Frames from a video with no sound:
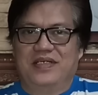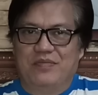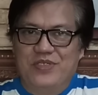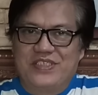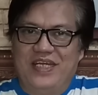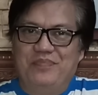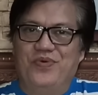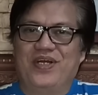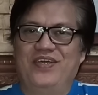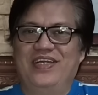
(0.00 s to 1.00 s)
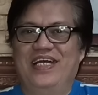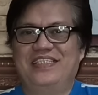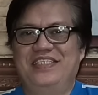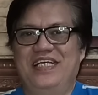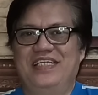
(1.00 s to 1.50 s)
Kamusta na po kayong lahat
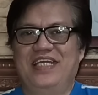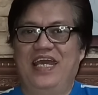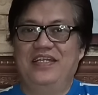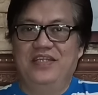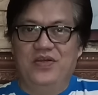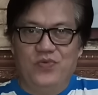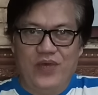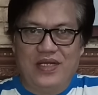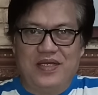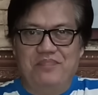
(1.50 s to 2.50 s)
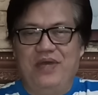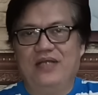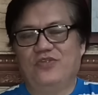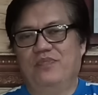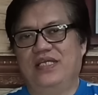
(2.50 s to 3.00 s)
dyan and welcome
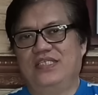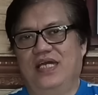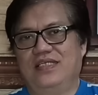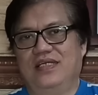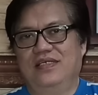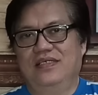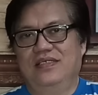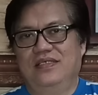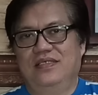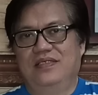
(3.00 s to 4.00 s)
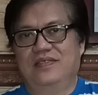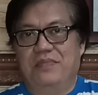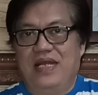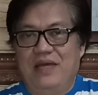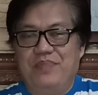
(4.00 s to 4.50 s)
back to my channel.
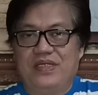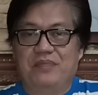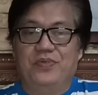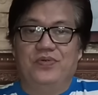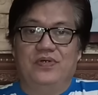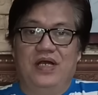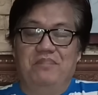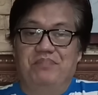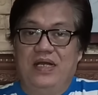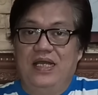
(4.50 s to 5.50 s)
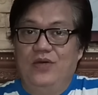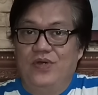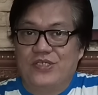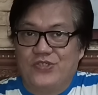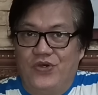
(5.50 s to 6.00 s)
Malapit na po ang
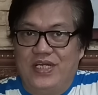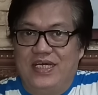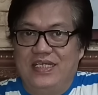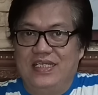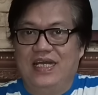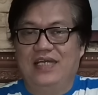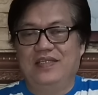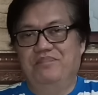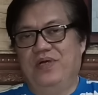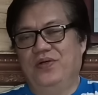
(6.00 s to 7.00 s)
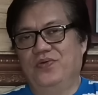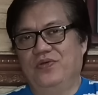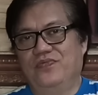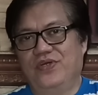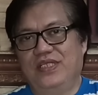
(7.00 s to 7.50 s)
pangalawang SONA ng ating
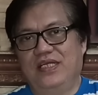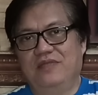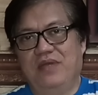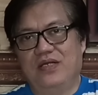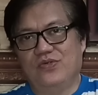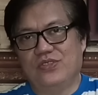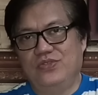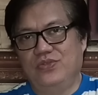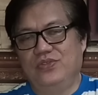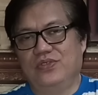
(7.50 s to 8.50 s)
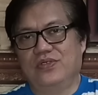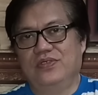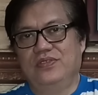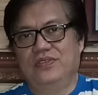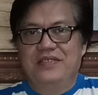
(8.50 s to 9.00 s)
Pangulong Ferdinand Marcos Jr.
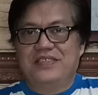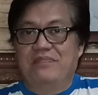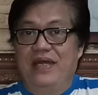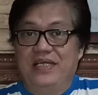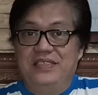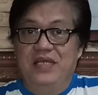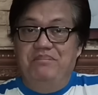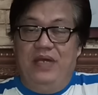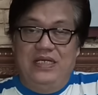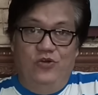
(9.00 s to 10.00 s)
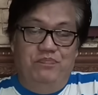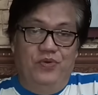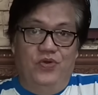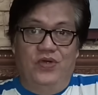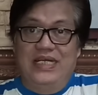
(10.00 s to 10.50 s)
Sa maiksing panahon
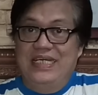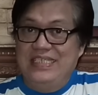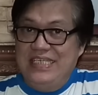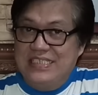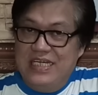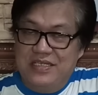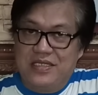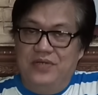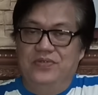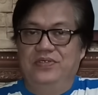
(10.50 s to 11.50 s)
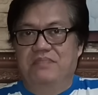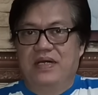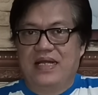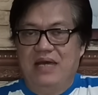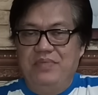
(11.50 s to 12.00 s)
po ng isang taon,
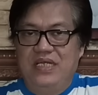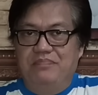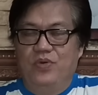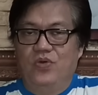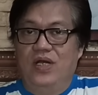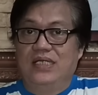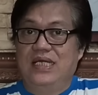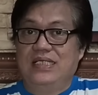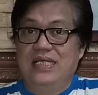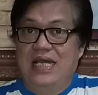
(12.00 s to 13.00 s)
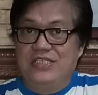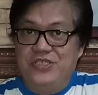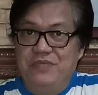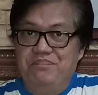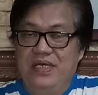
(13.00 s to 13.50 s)
marami na po ang naging
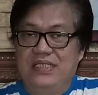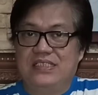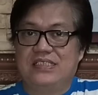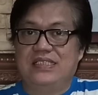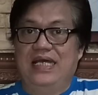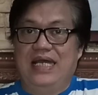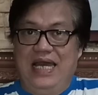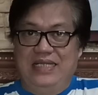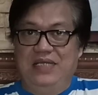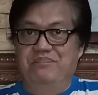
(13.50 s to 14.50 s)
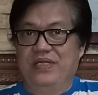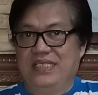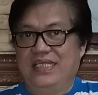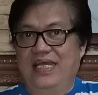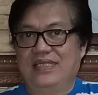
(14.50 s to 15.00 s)
achievements ng ating
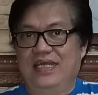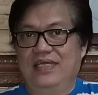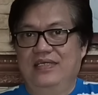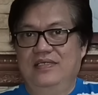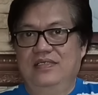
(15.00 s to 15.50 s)
presidente.